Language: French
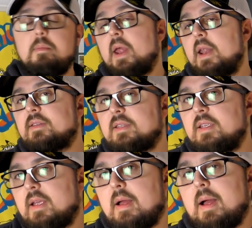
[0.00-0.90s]
Mais NXT, il
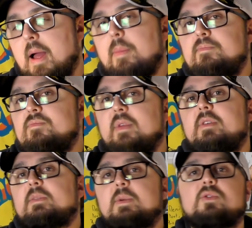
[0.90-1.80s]
y a, une
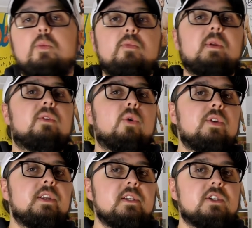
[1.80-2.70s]
espèce de public de
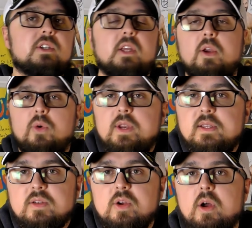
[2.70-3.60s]
niche très
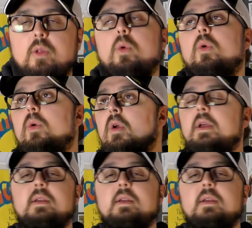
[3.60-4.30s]
connaisseur, donc euh,